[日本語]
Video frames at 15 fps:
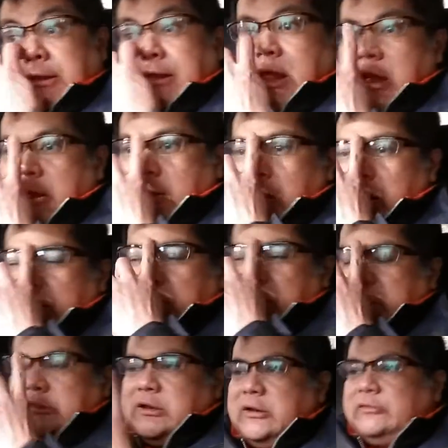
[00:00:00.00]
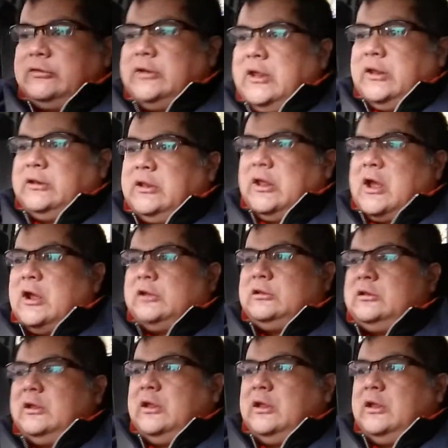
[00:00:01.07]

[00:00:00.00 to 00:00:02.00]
段階になってですね、で、はい、